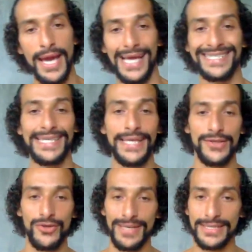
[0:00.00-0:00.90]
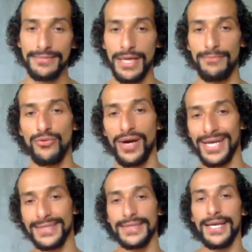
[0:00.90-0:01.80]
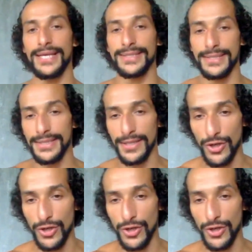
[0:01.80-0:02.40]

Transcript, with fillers: est-ce qu'il y a un temps maximal pour rester assis